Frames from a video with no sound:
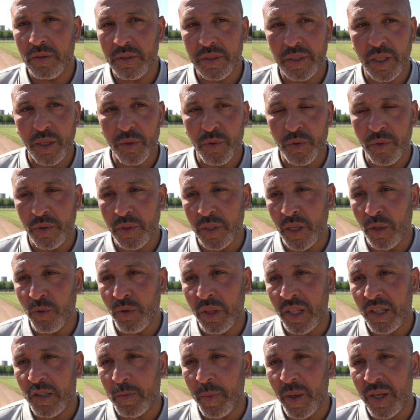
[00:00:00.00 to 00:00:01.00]
il y, a eu, y a eu
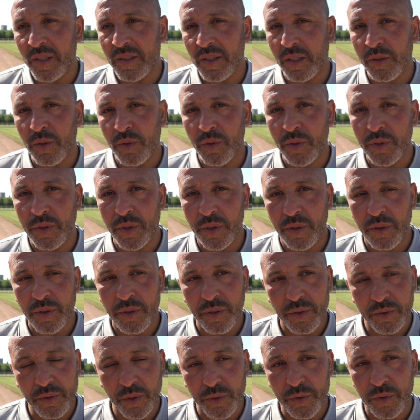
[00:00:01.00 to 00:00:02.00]
de l'espace hein, dans, notre,
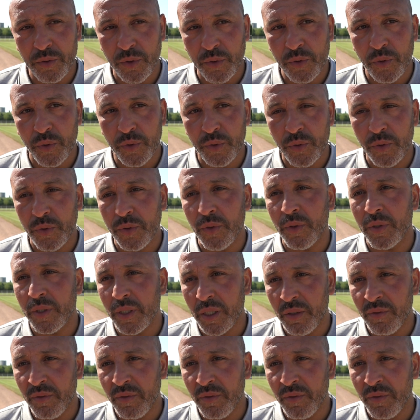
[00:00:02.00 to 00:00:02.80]
notre dos. Donc